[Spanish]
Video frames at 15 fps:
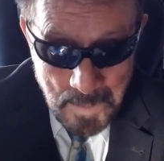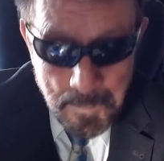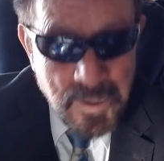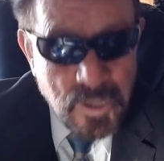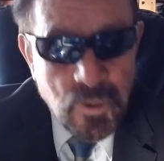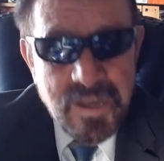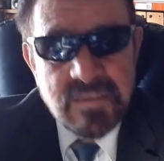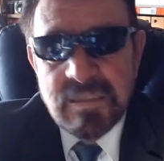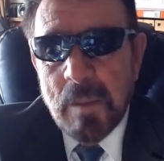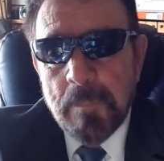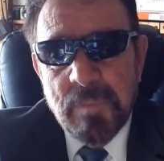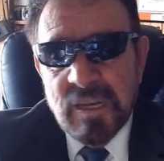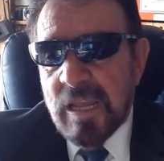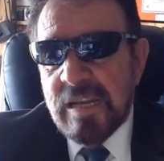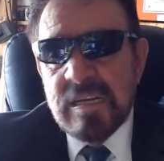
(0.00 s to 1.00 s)
Pero esta
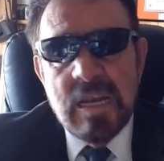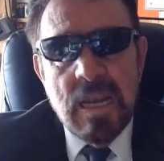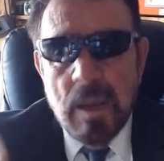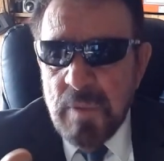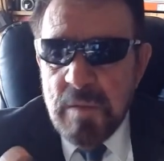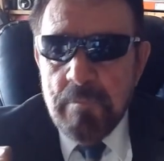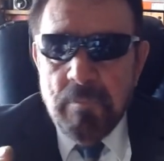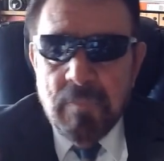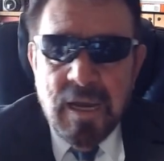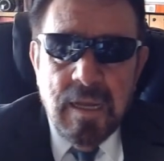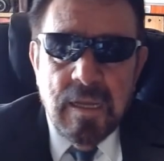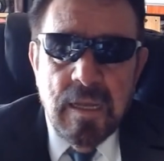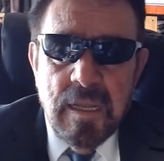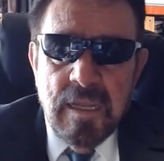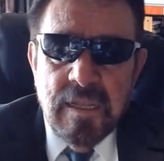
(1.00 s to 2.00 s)
es la misma
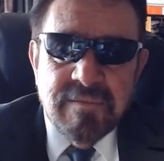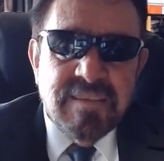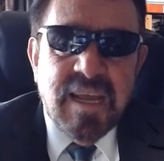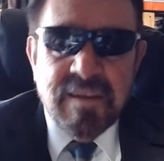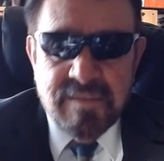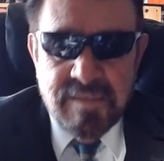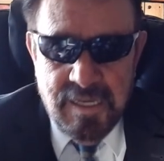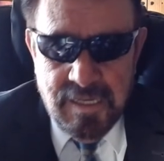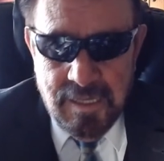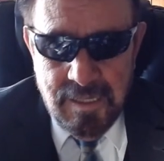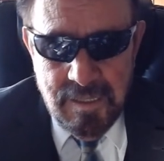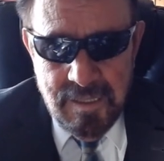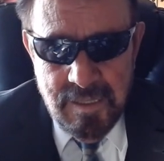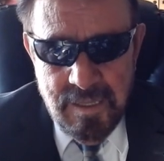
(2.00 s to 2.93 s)
táctica,